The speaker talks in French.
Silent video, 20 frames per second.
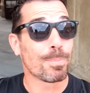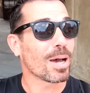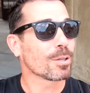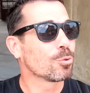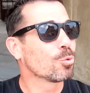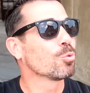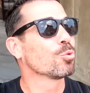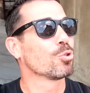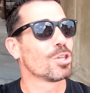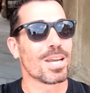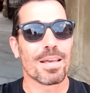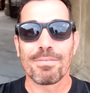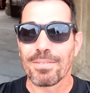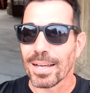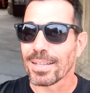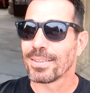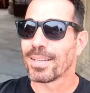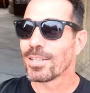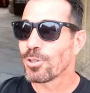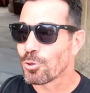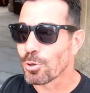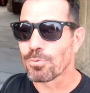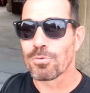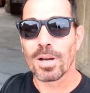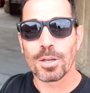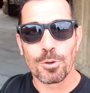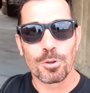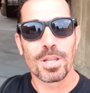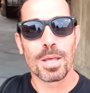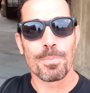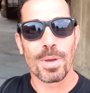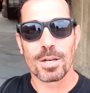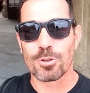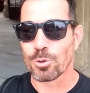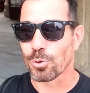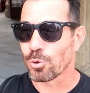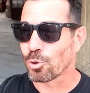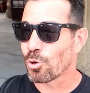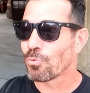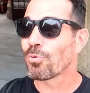Partout où je lève la tête, je vois que des belles
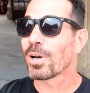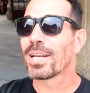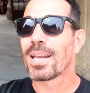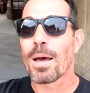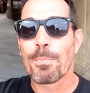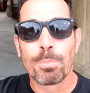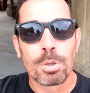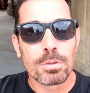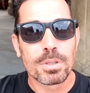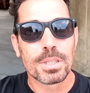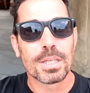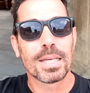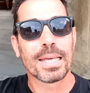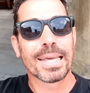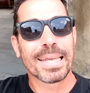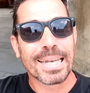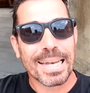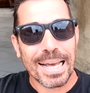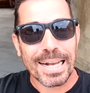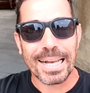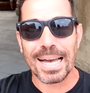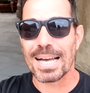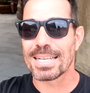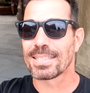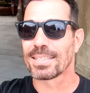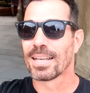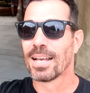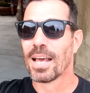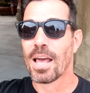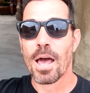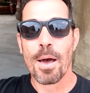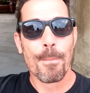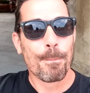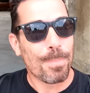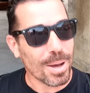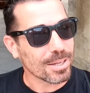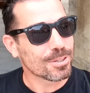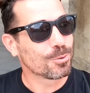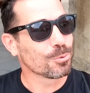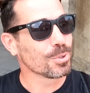choses. Je vois de la beauté et de la grâce
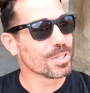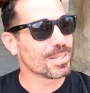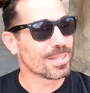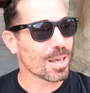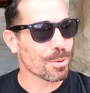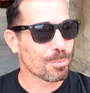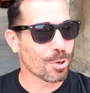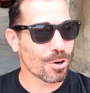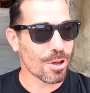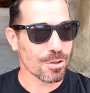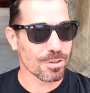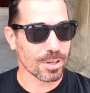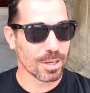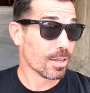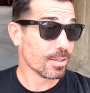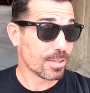partout ici à Bologne.